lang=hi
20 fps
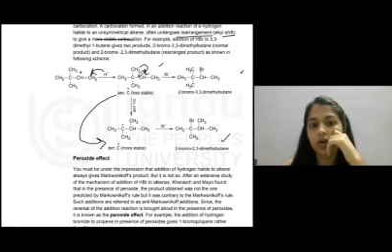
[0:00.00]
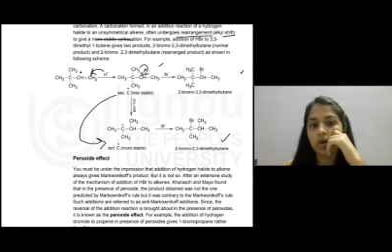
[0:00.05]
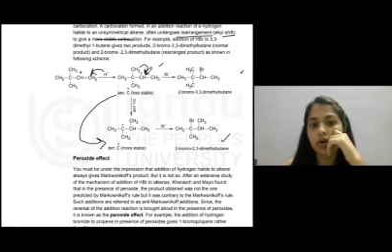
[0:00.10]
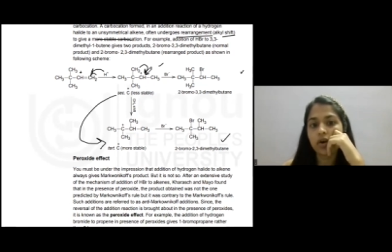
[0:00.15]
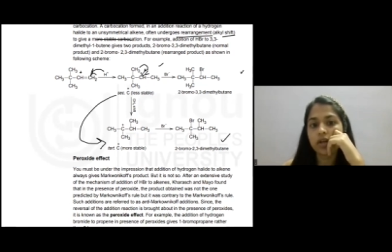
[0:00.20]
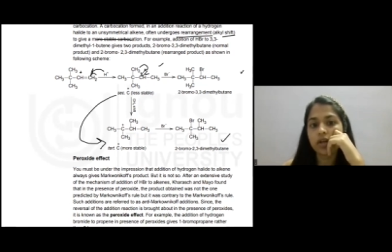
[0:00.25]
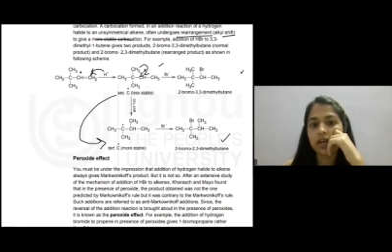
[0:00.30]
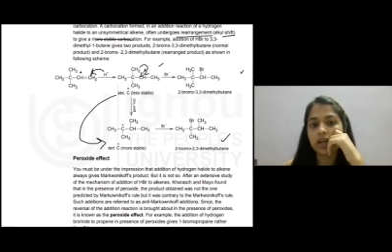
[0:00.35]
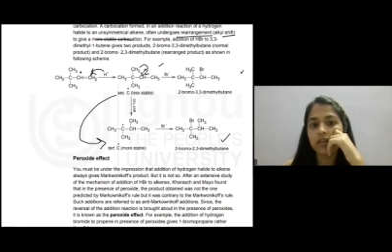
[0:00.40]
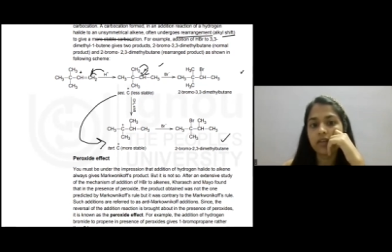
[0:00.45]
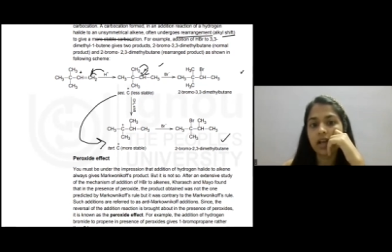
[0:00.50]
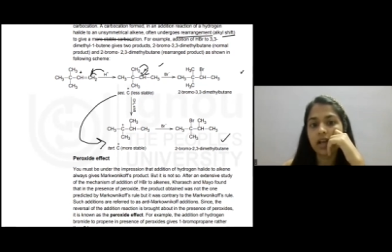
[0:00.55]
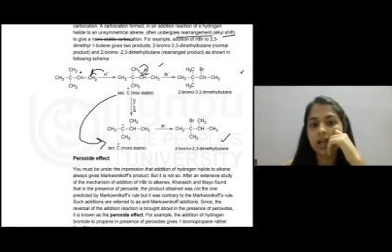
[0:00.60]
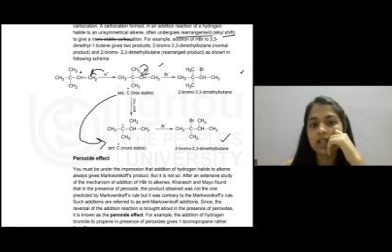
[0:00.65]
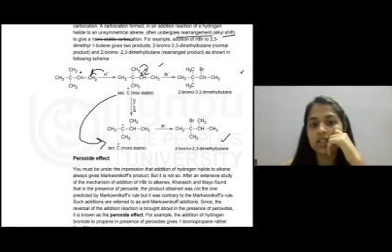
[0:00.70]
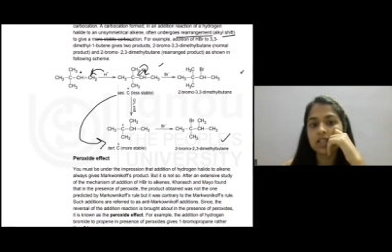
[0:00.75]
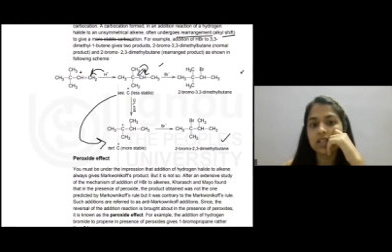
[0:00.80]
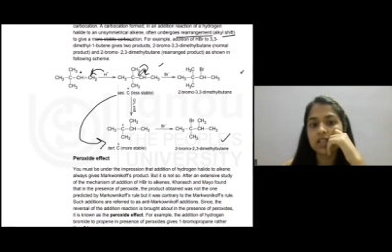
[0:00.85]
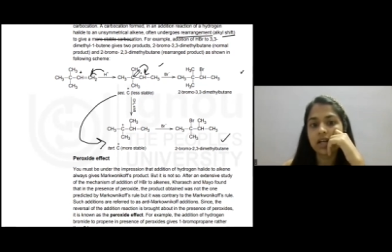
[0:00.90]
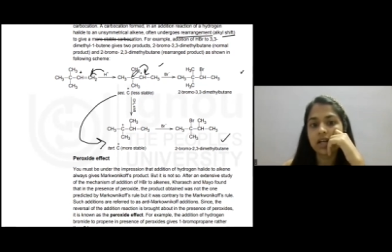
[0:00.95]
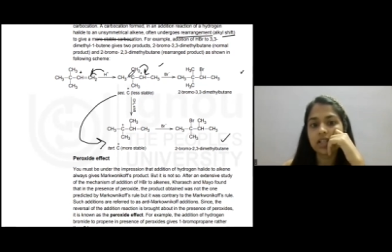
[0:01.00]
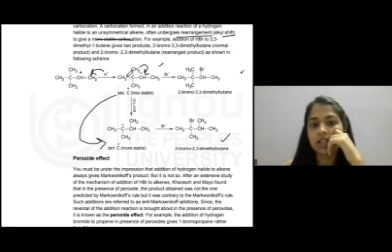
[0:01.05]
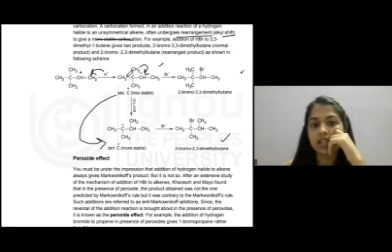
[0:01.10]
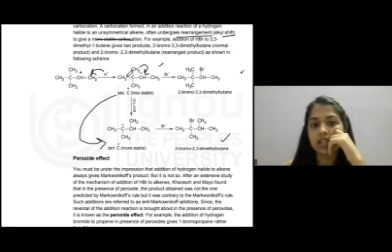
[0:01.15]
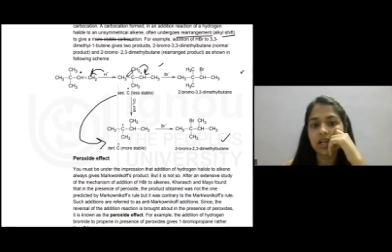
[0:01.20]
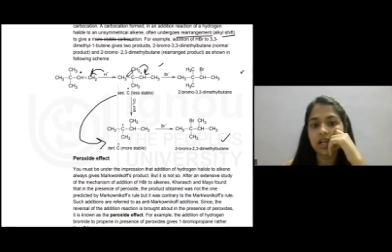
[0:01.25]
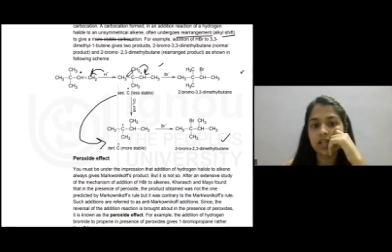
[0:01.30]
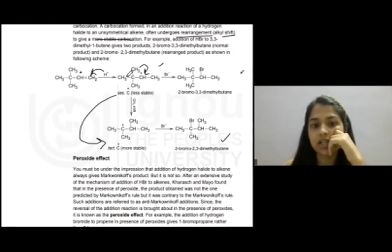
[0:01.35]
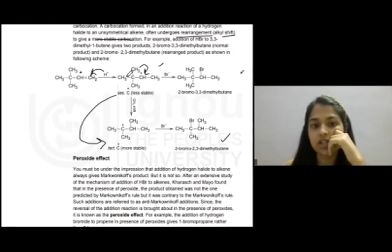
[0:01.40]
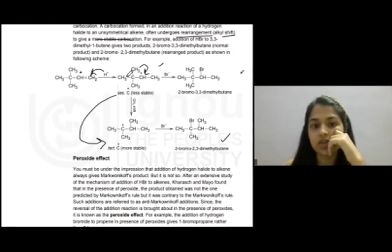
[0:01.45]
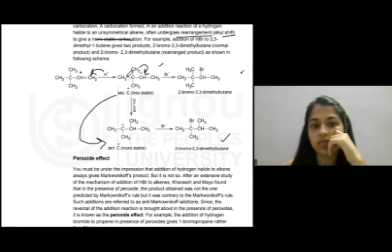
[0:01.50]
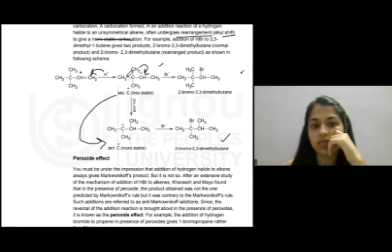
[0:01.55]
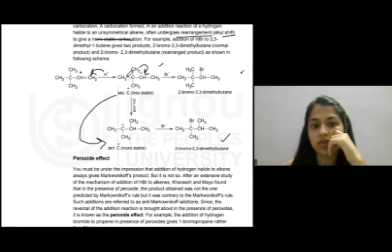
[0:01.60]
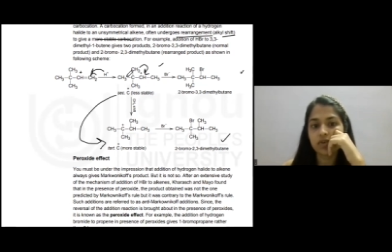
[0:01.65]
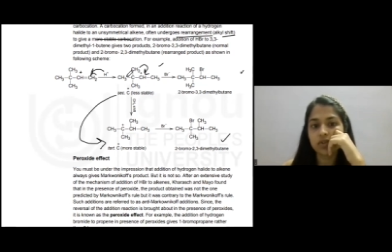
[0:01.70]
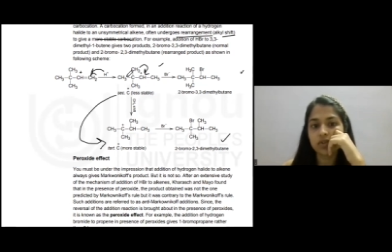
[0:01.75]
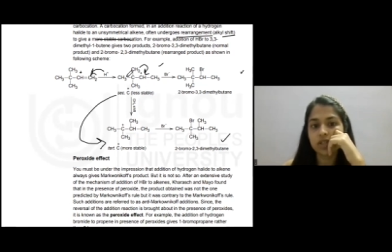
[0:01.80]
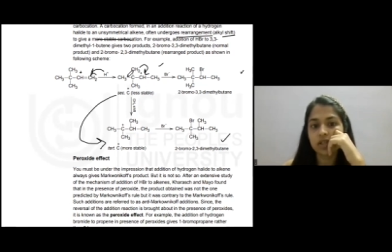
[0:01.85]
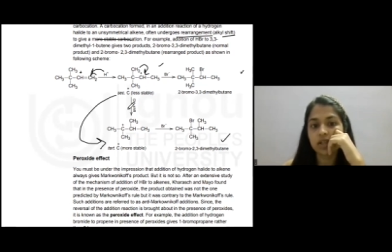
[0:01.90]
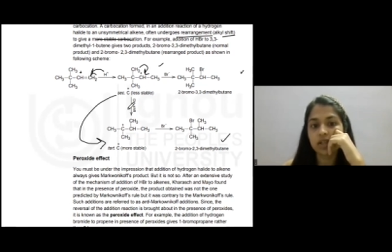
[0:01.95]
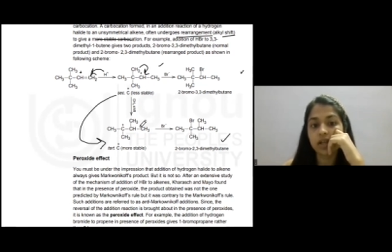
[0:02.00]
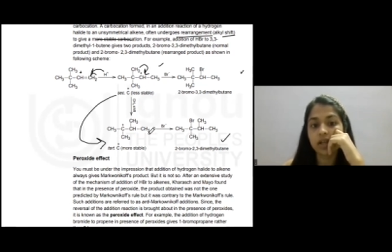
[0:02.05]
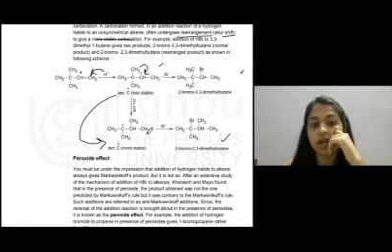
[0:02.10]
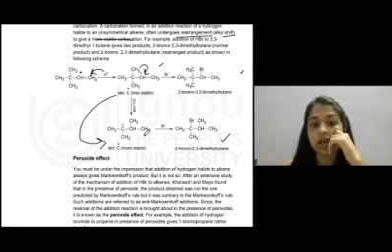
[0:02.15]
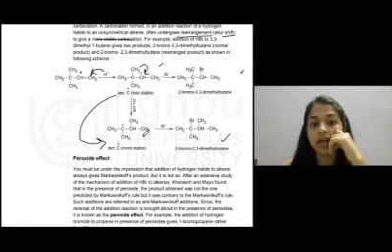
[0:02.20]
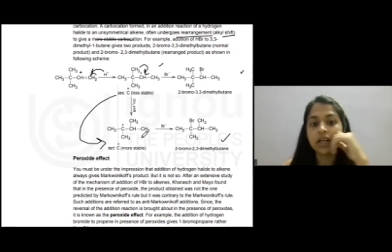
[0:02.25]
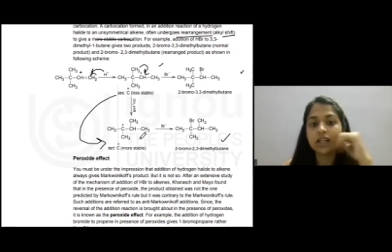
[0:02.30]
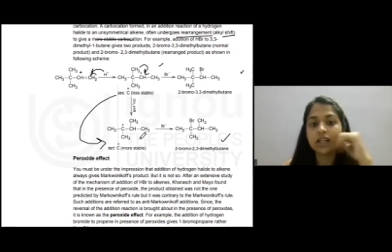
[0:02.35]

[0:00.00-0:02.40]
और ये वाला चार्ज यहाँ शिफ्ट हो जाता है